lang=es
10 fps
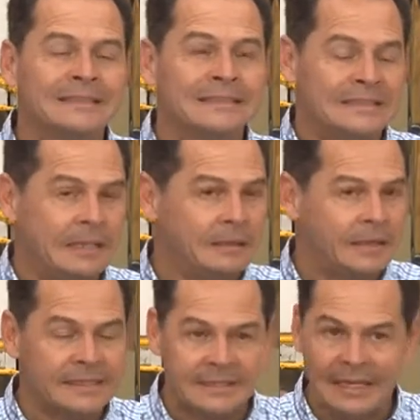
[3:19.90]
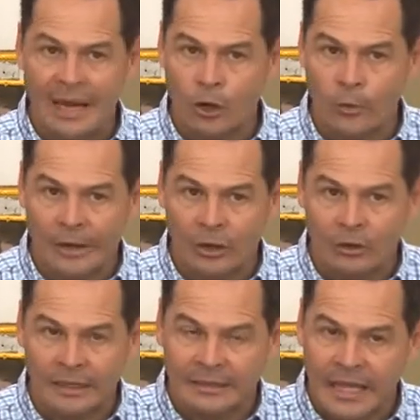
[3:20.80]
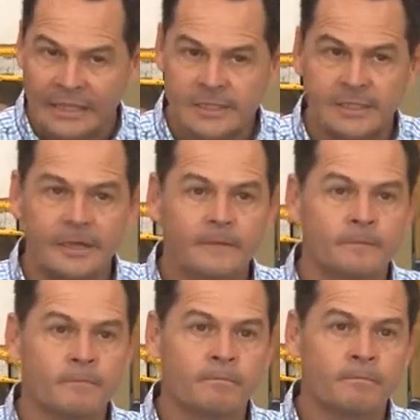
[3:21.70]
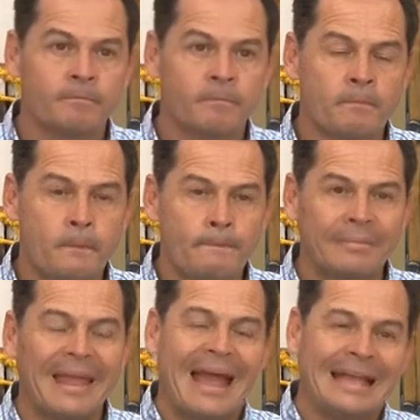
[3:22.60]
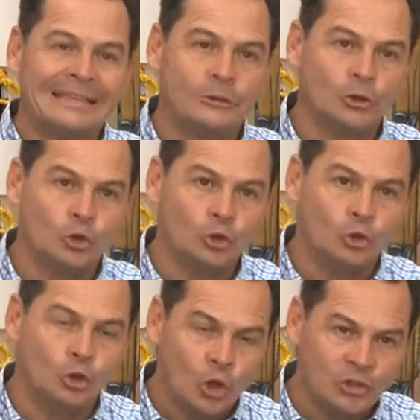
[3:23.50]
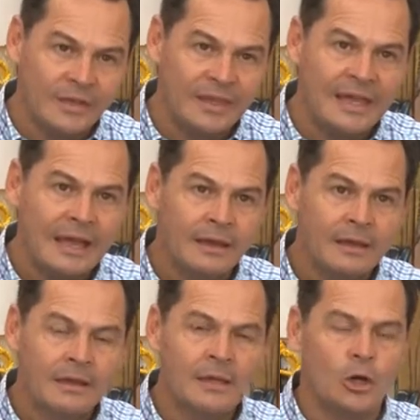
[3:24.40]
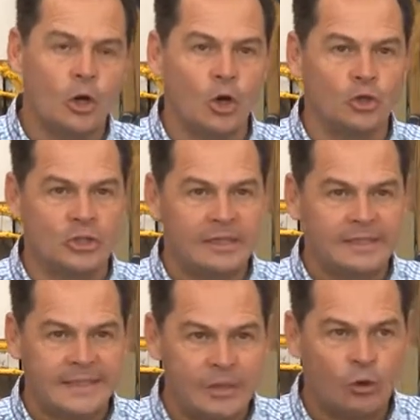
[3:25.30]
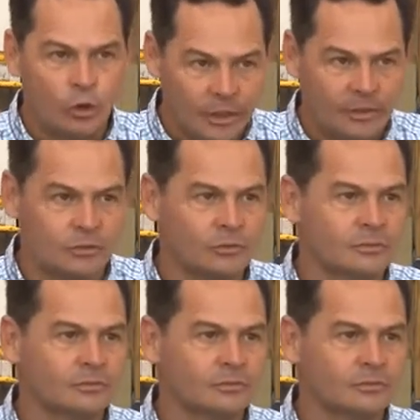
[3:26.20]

sin decir al gobernador del Táchira a 12 días, 85 litros.